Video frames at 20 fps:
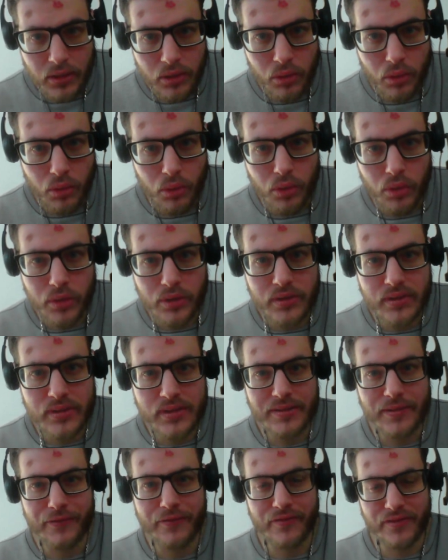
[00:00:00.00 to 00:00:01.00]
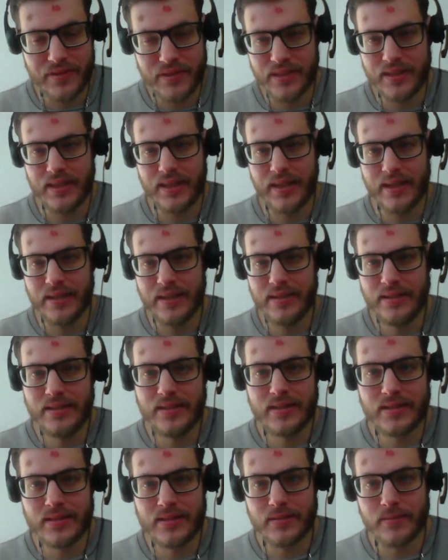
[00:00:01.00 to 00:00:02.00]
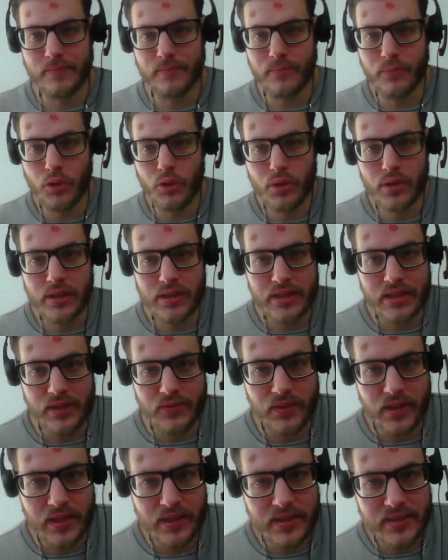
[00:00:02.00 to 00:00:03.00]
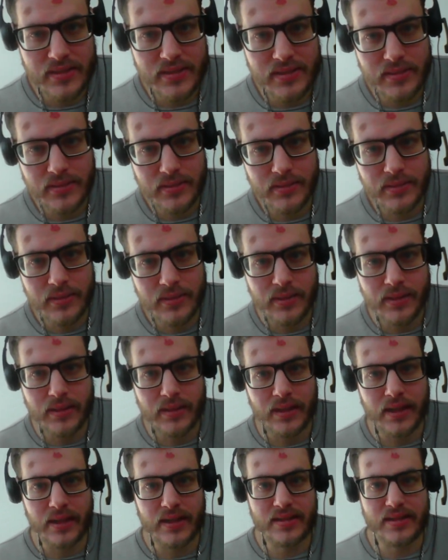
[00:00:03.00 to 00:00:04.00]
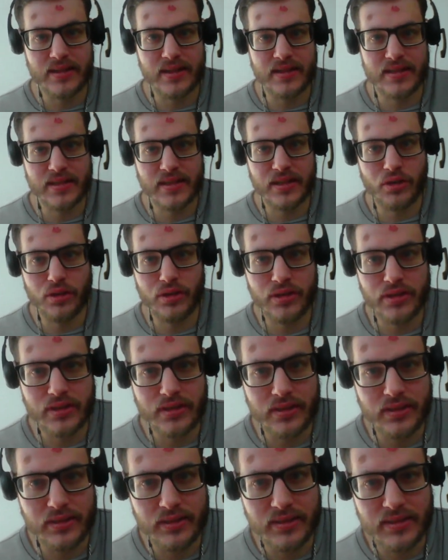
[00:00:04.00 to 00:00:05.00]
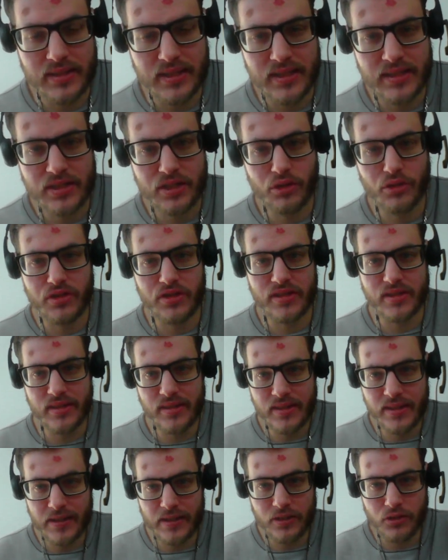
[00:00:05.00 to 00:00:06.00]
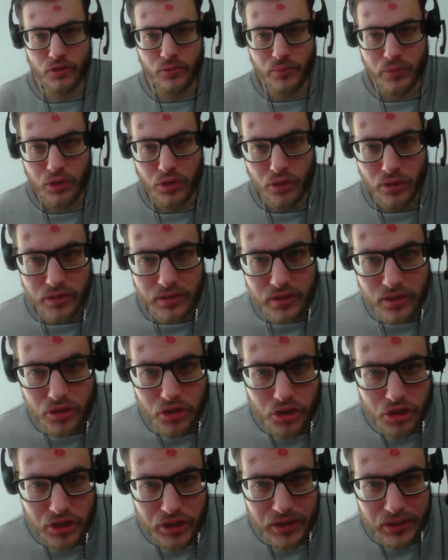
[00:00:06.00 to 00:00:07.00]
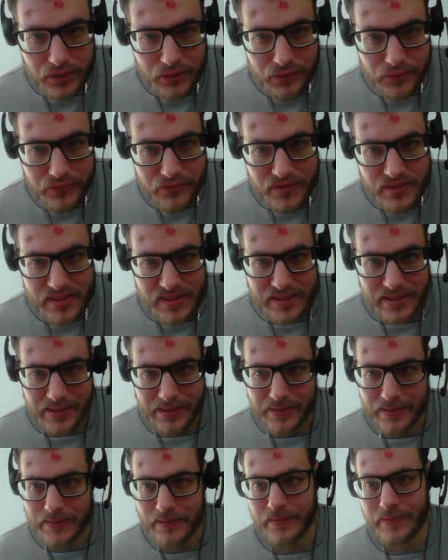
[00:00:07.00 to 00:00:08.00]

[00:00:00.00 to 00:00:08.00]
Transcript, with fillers: Und vielleicht, möglicherweise, heißt Esgerod, ist Esgerod Sindarin und bedeutet Schilfsee.